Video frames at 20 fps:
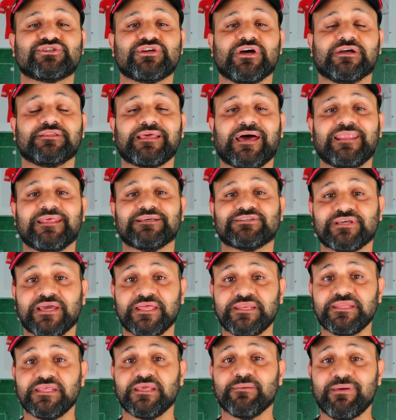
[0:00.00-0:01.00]
ماتشات
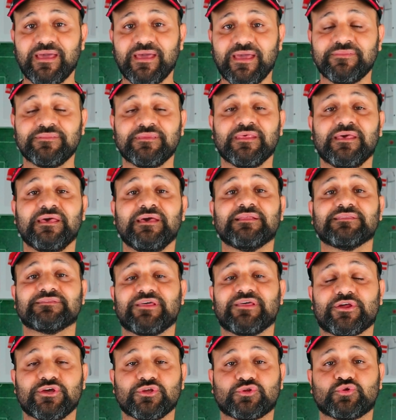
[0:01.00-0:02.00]
علشان يبان
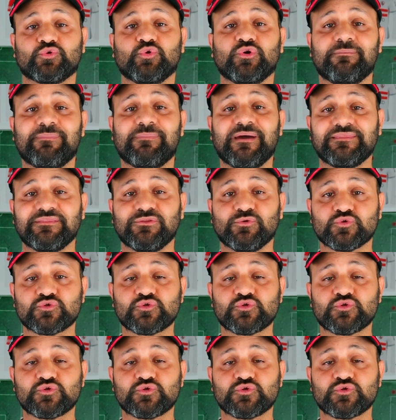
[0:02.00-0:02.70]
طريقته ويبان